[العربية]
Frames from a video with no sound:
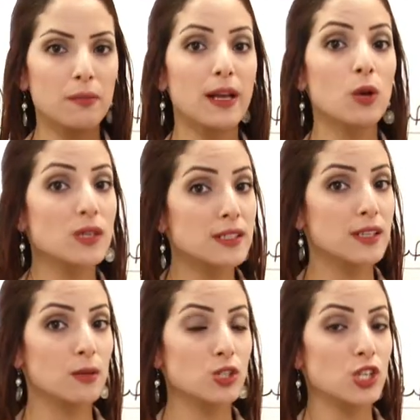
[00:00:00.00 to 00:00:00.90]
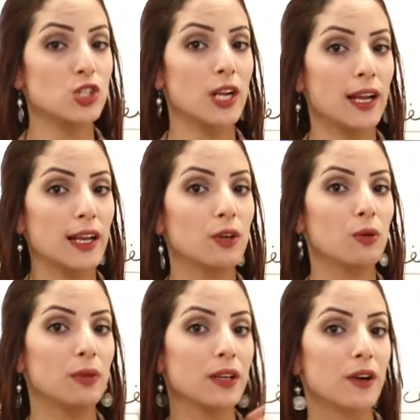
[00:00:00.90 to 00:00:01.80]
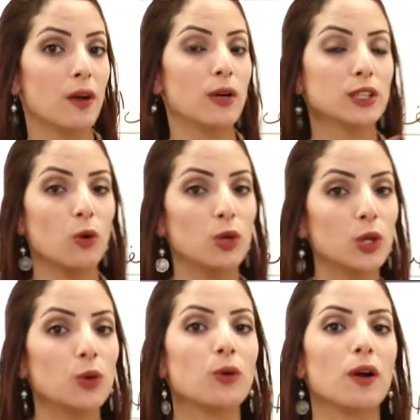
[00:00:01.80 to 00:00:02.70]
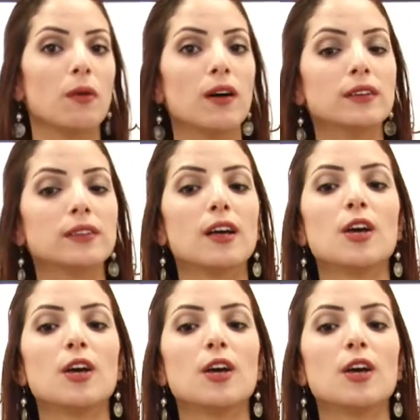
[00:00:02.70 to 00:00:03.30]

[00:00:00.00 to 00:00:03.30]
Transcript: ما الوزن المسجل عليهم بالجرامات أو الكيلوغرامات